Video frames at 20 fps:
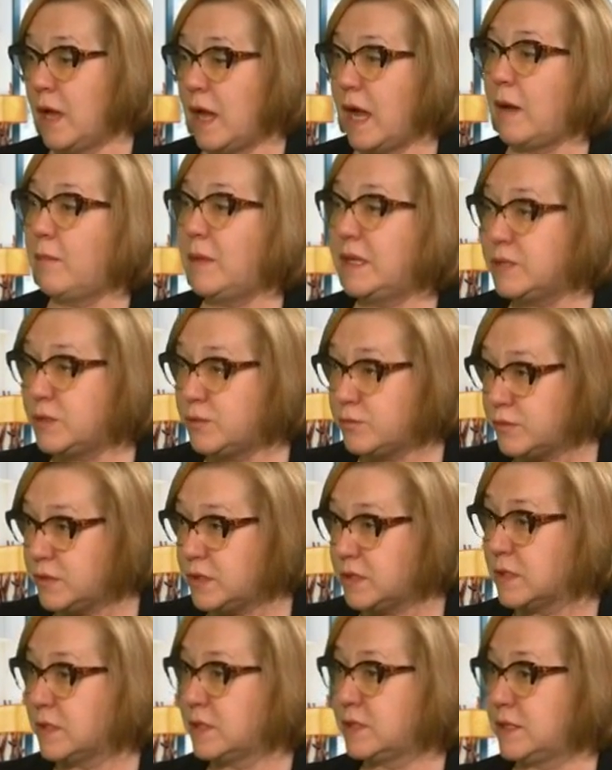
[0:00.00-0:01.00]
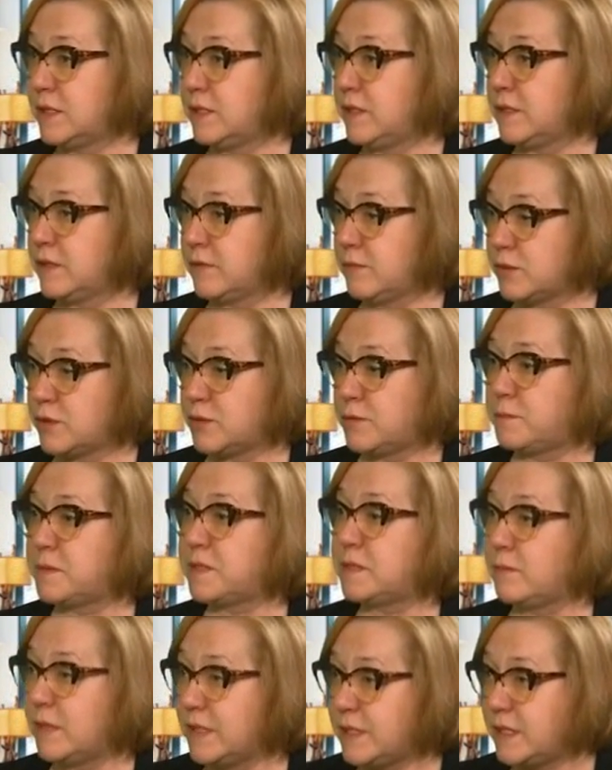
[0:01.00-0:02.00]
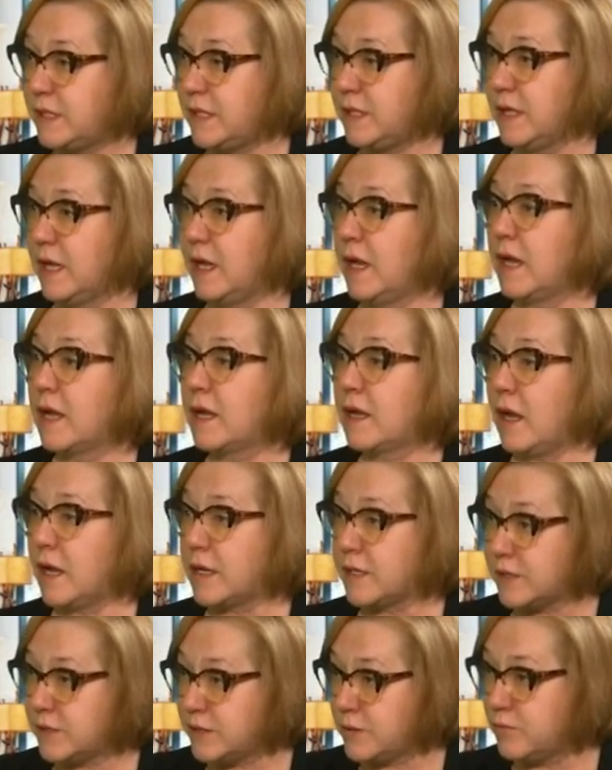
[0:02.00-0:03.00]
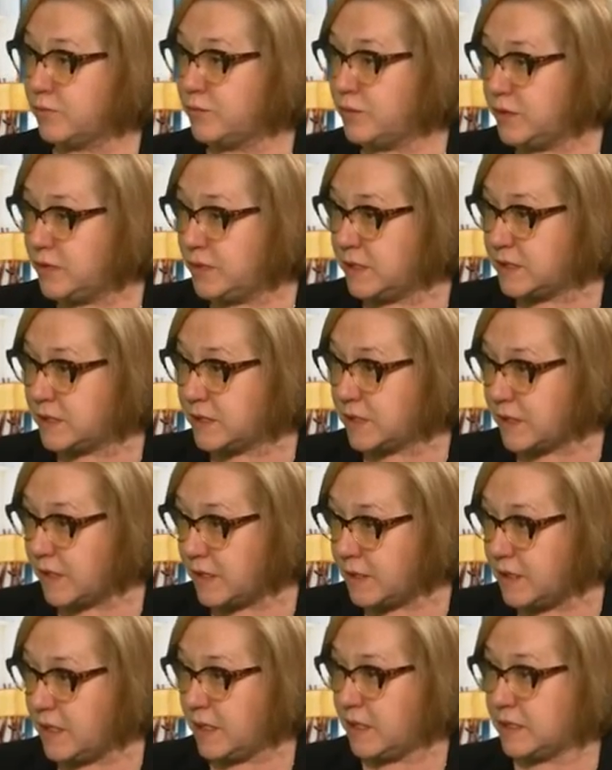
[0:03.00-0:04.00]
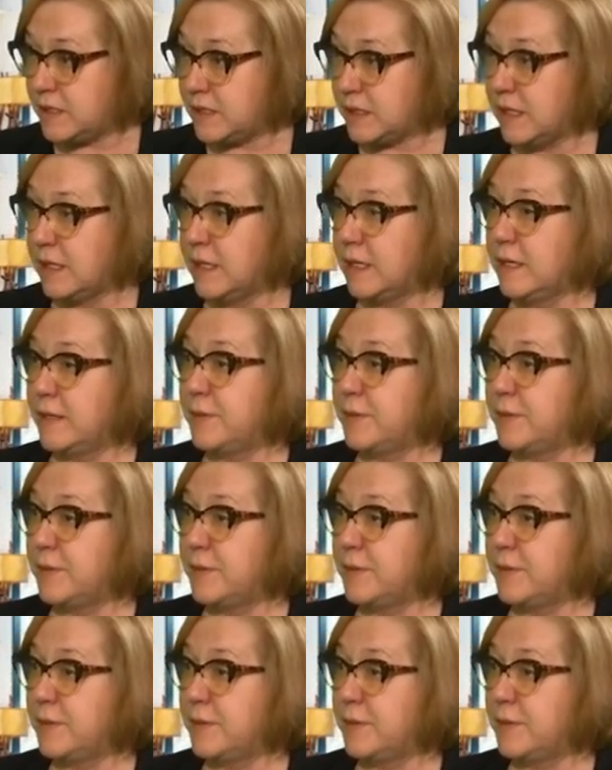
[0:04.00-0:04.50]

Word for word: А манту делается для того, чтобы посмотреть, угу. как этот иммунитет сохраняется.